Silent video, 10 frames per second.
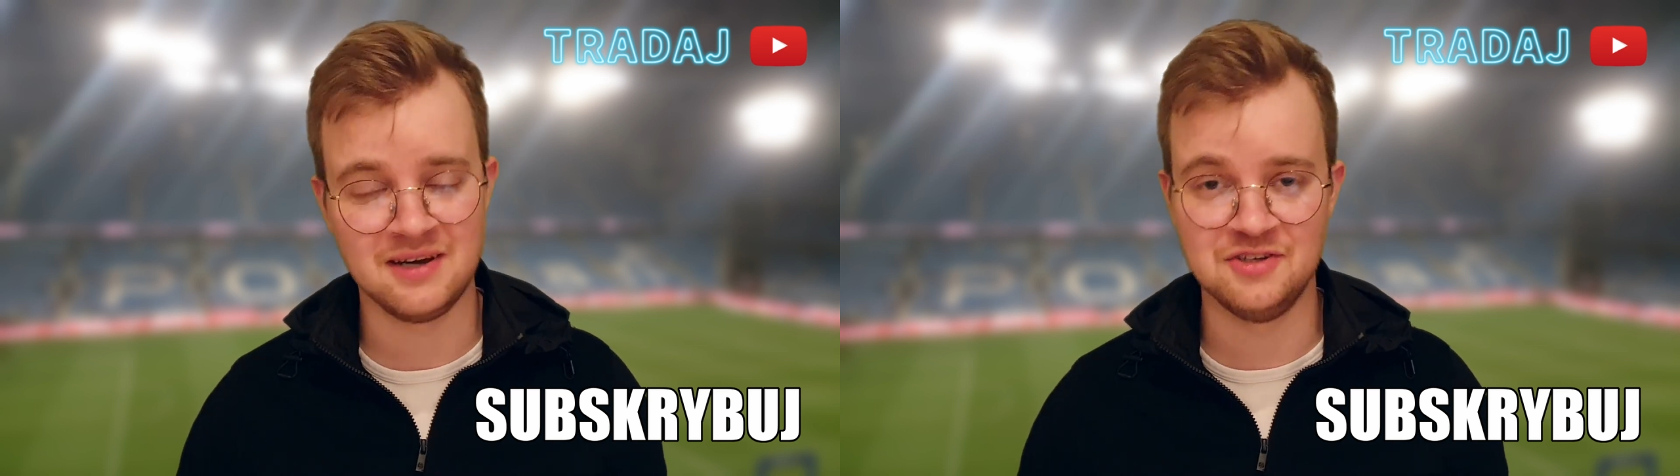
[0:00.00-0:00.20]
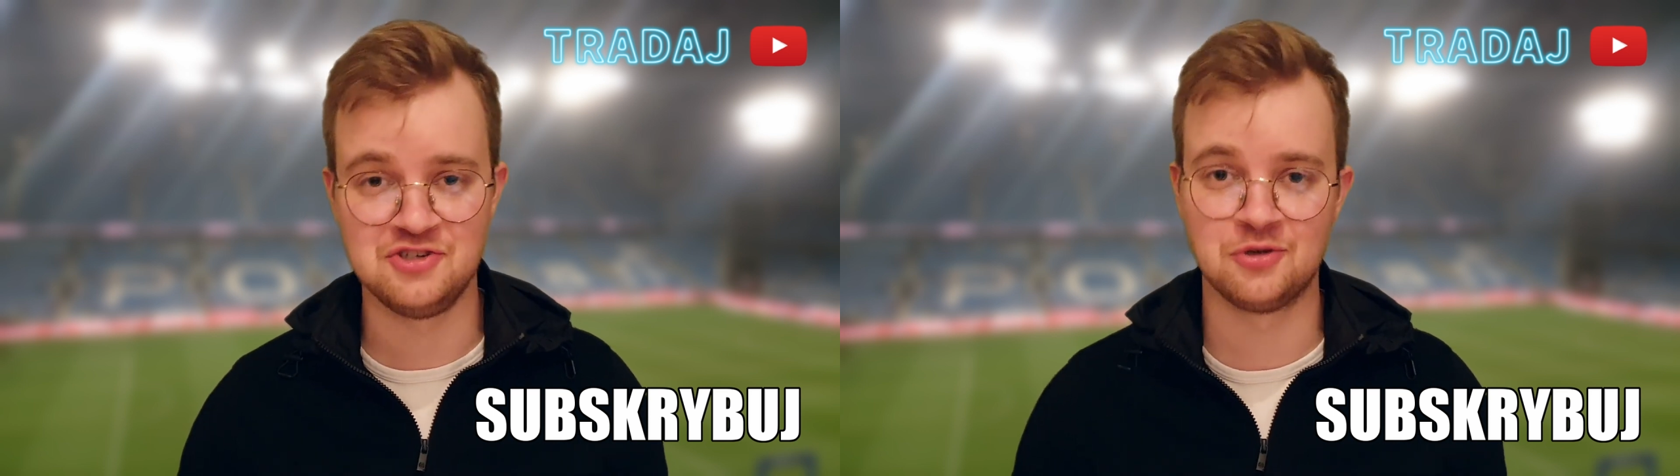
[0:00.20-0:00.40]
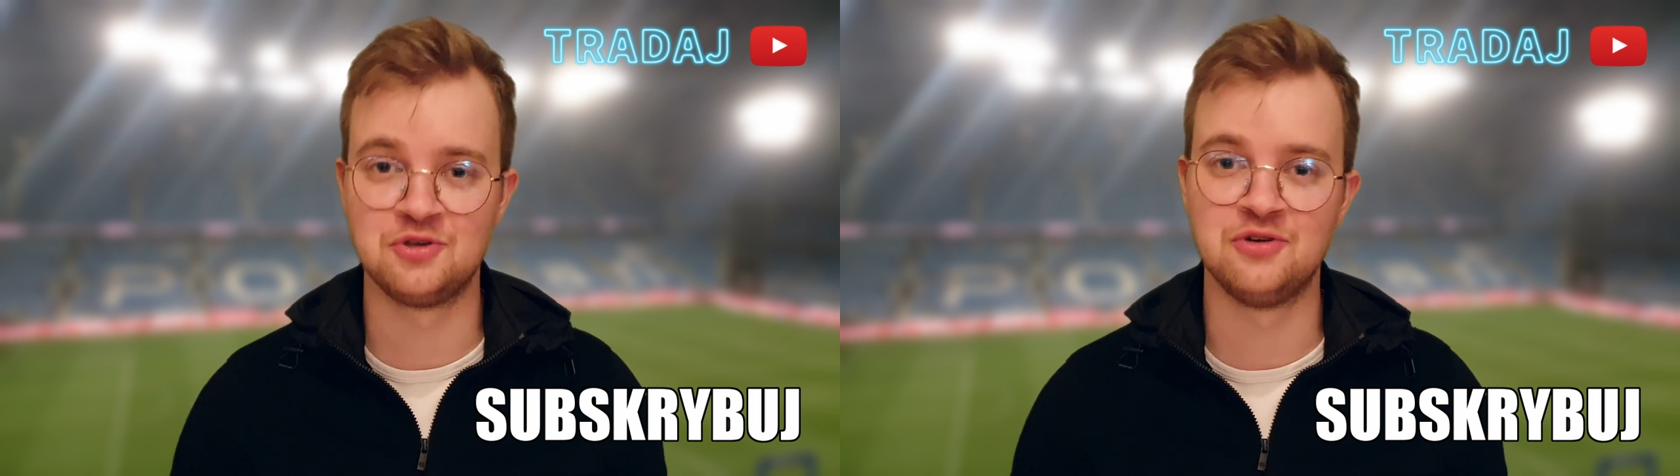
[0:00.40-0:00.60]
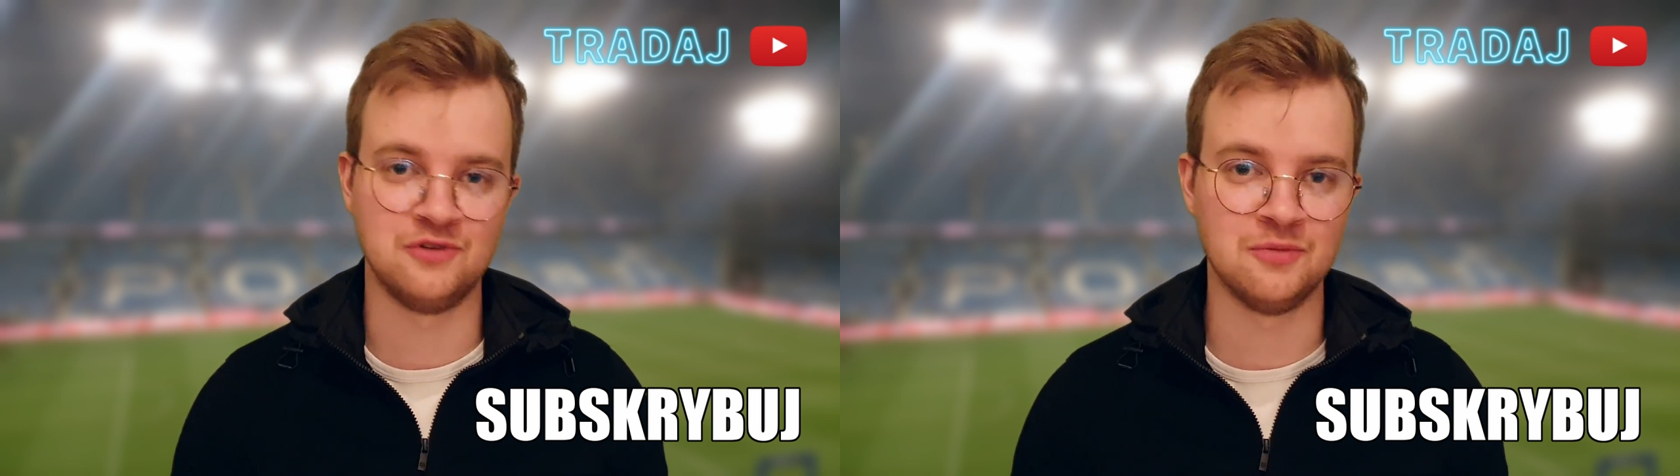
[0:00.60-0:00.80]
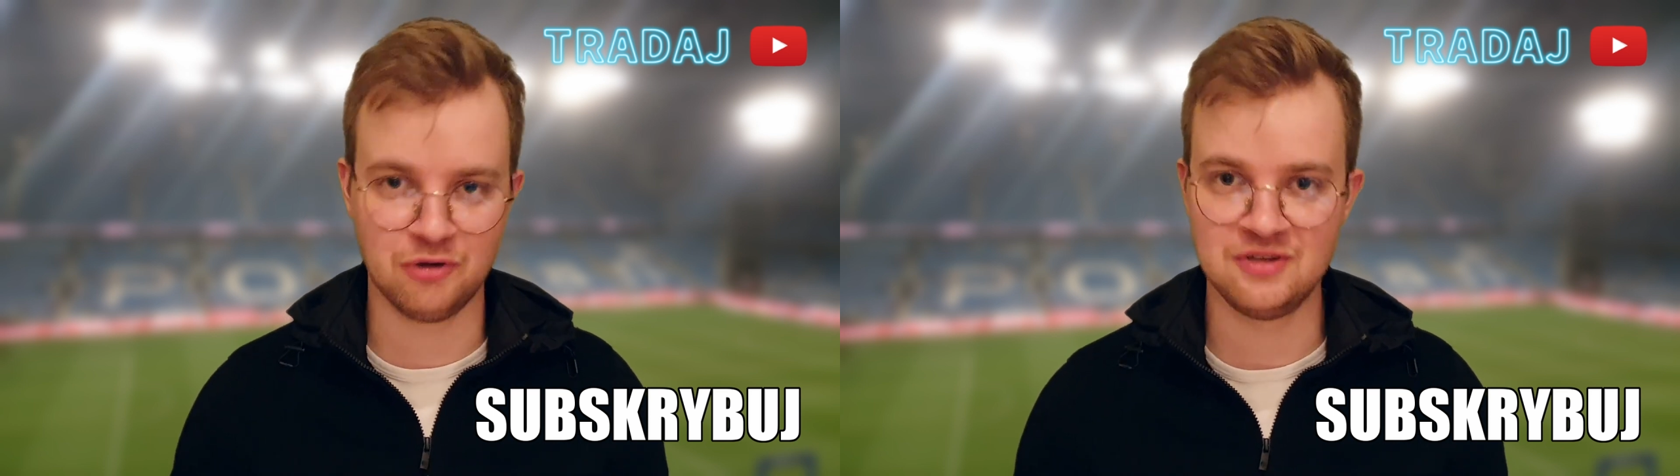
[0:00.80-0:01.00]
a nie środkowy
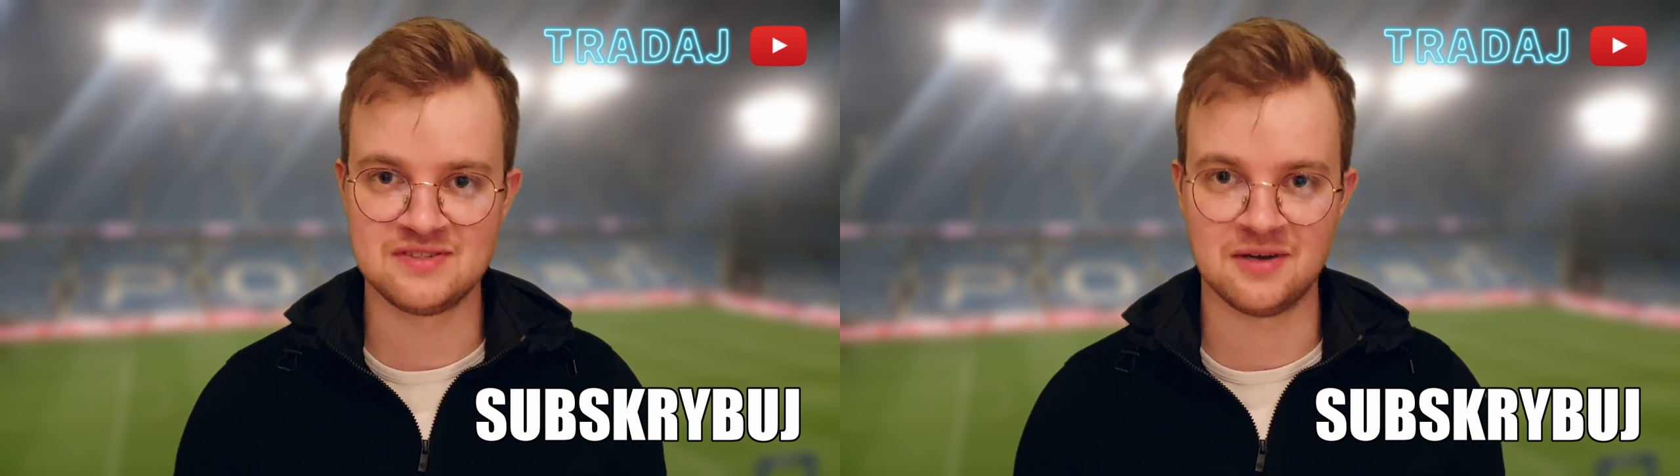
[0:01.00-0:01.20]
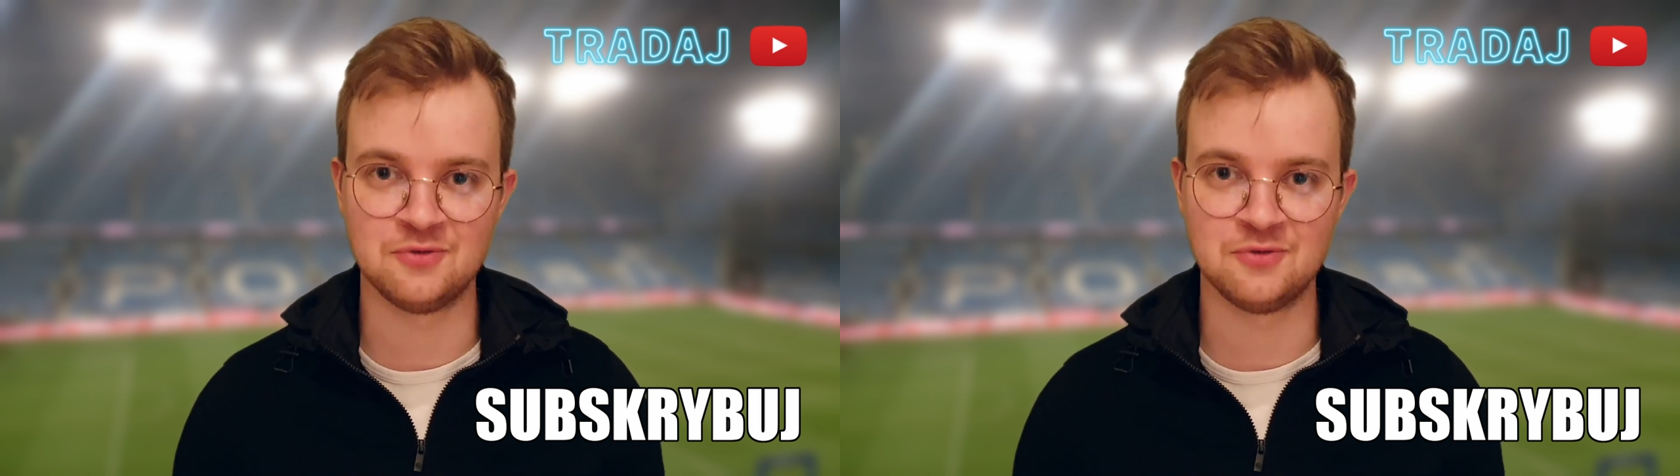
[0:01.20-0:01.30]
obrońca,